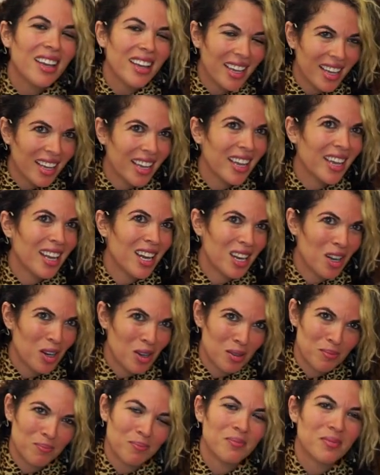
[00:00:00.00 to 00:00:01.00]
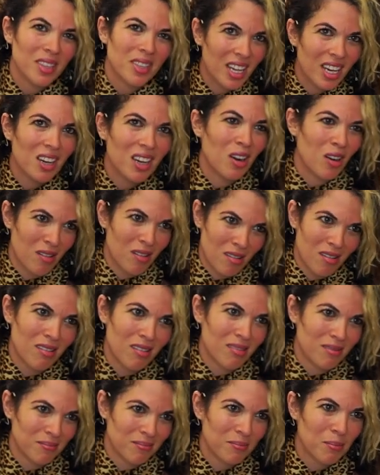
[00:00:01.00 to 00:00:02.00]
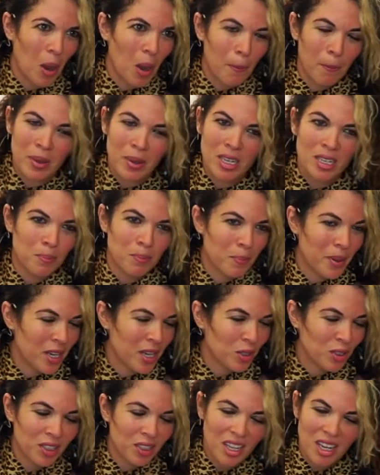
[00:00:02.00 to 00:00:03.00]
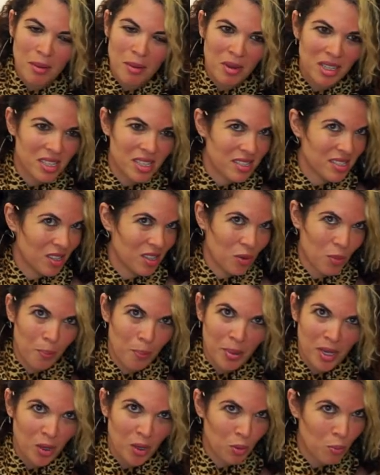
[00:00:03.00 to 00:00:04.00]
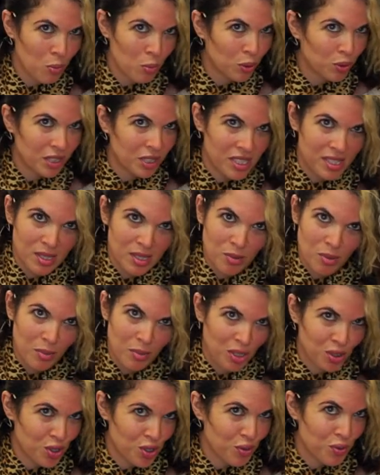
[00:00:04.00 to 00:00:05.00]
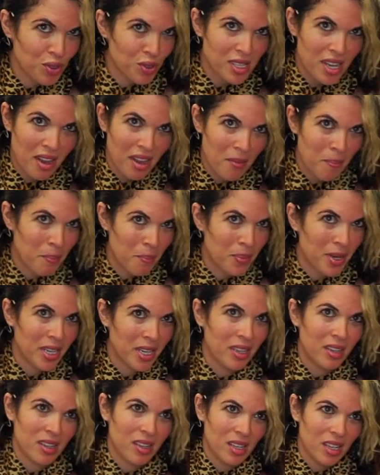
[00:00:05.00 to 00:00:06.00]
Il, lo, il periodo delle medie è stato un periodo bruttissimo, piangevo sempre